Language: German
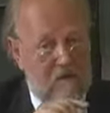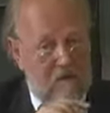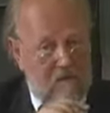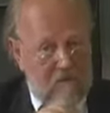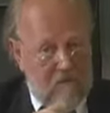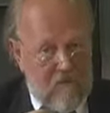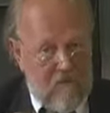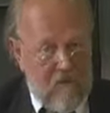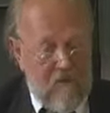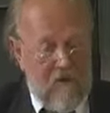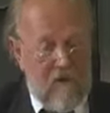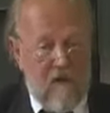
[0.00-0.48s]

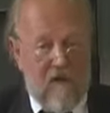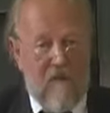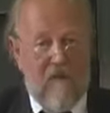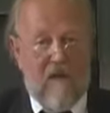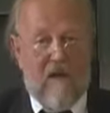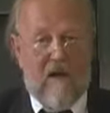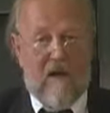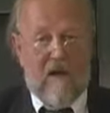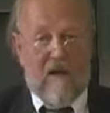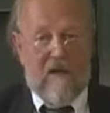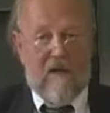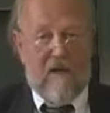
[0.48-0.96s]
voll on
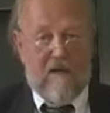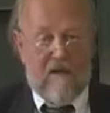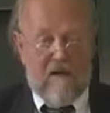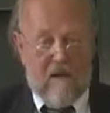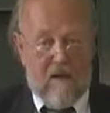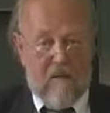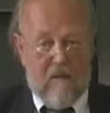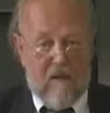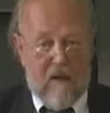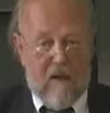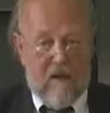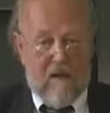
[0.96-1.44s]
the line der
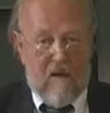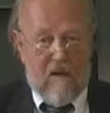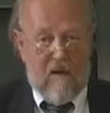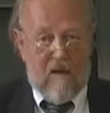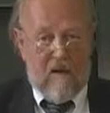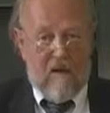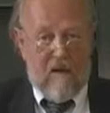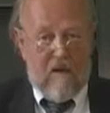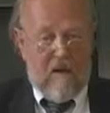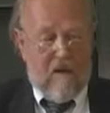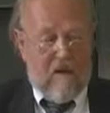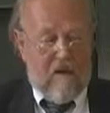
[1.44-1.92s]
Chemiker.
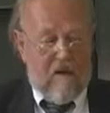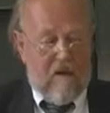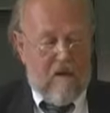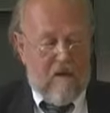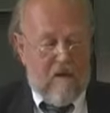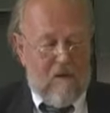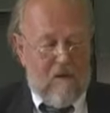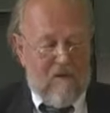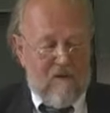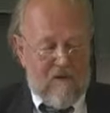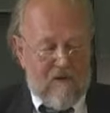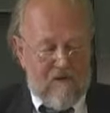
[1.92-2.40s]

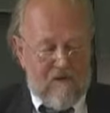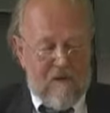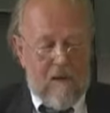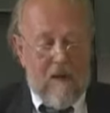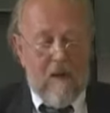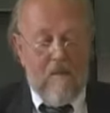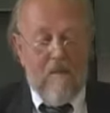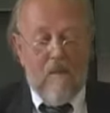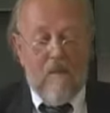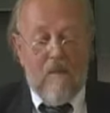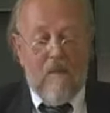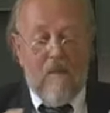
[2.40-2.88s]
Äh, und jetzt
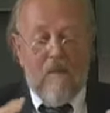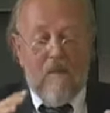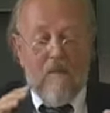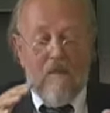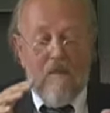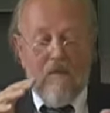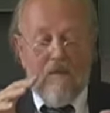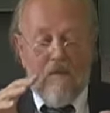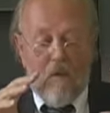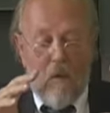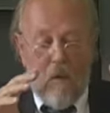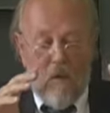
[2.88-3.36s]
eben
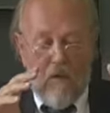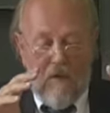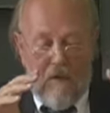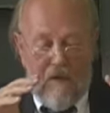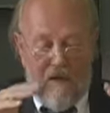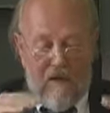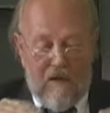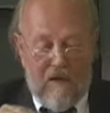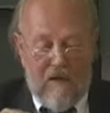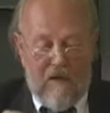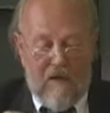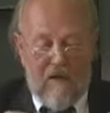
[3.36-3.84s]
so
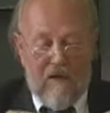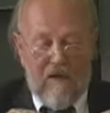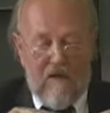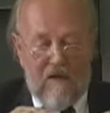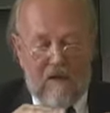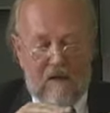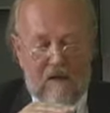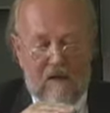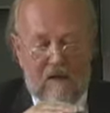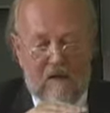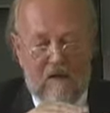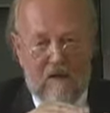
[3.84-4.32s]

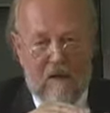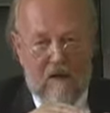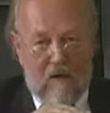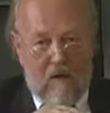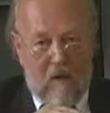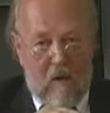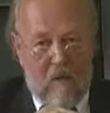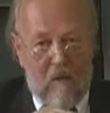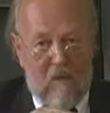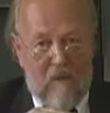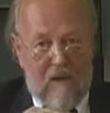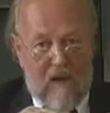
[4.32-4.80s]
niedrig in der
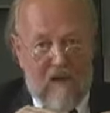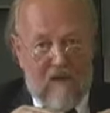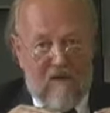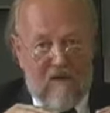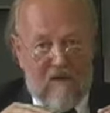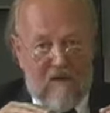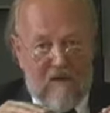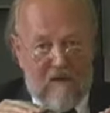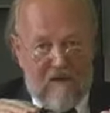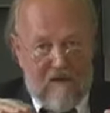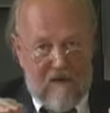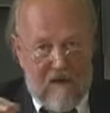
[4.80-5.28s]

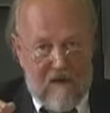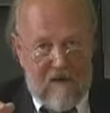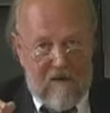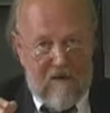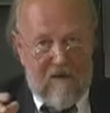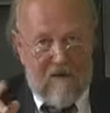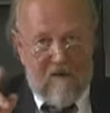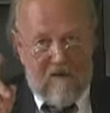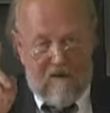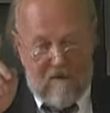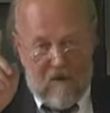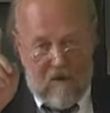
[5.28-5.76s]

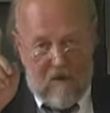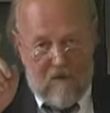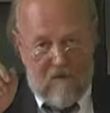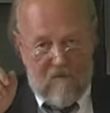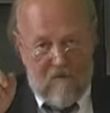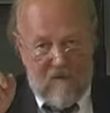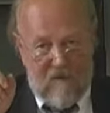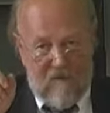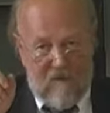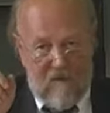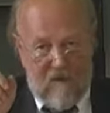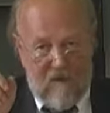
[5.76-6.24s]
Komplexität, das ist auch
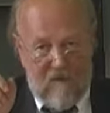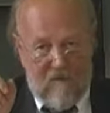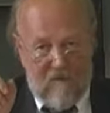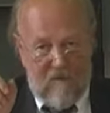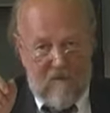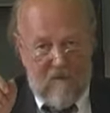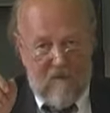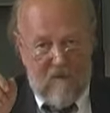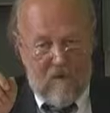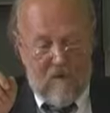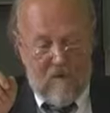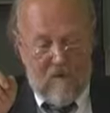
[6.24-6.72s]
ein wichtiges
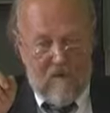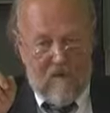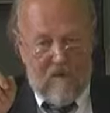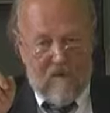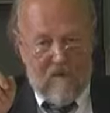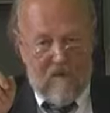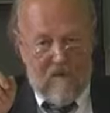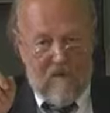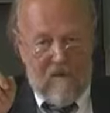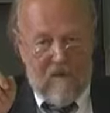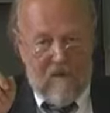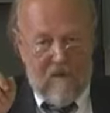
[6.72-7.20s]
Wort,
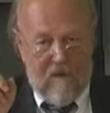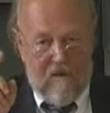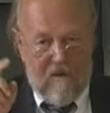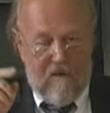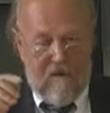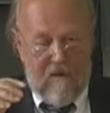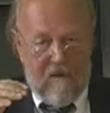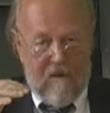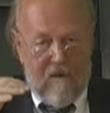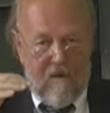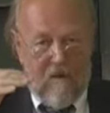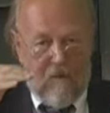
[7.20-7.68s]
Komplexität,
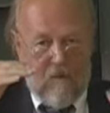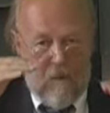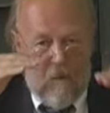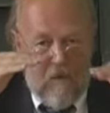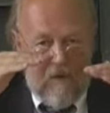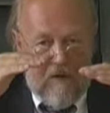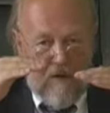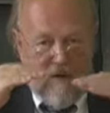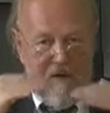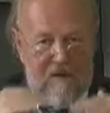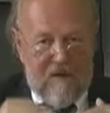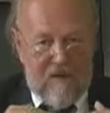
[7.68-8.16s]
so
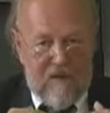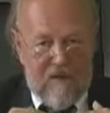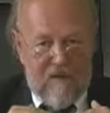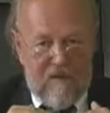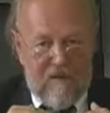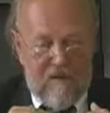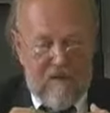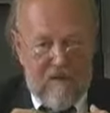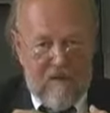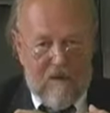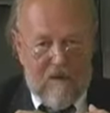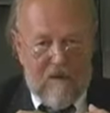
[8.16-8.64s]

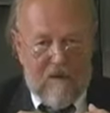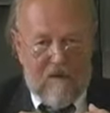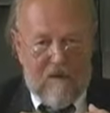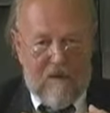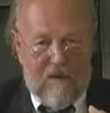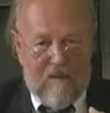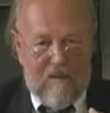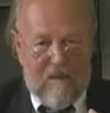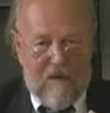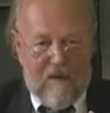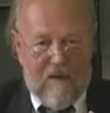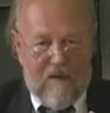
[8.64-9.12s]
niedrig,
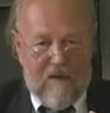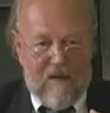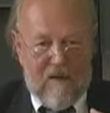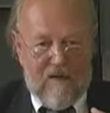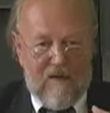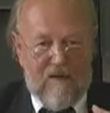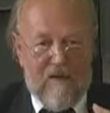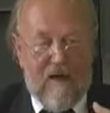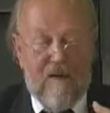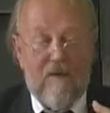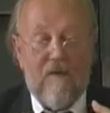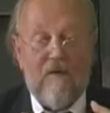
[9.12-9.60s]
dass man
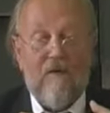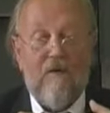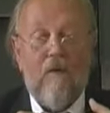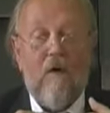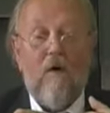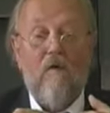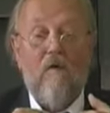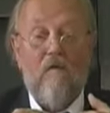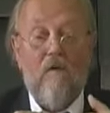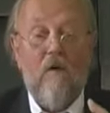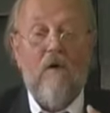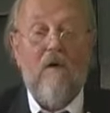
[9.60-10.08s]
das Ganze
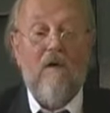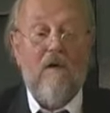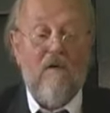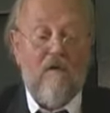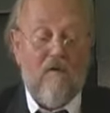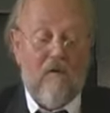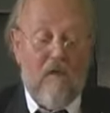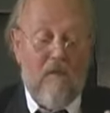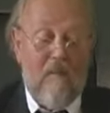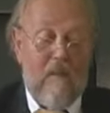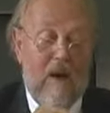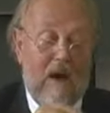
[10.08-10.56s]
noch wirklich
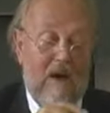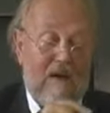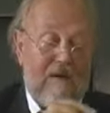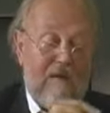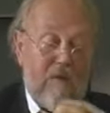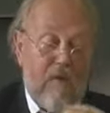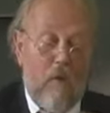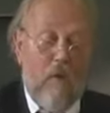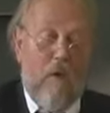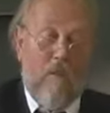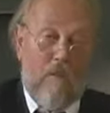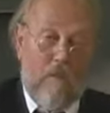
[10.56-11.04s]
vom
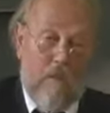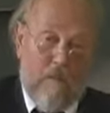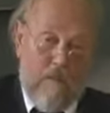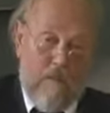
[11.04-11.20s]
Atom